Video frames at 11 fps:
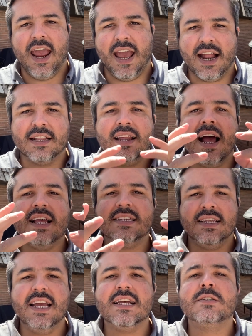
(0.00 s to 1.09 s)
era
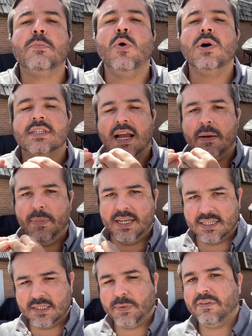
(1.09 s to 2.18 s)
trazer as boas
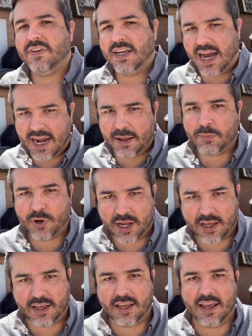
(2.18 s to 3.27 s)
cabeças para ficarem por
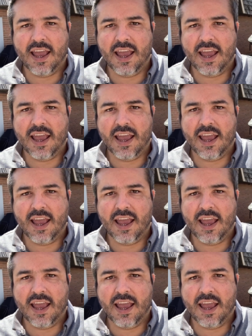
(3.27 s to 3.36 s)
aqui,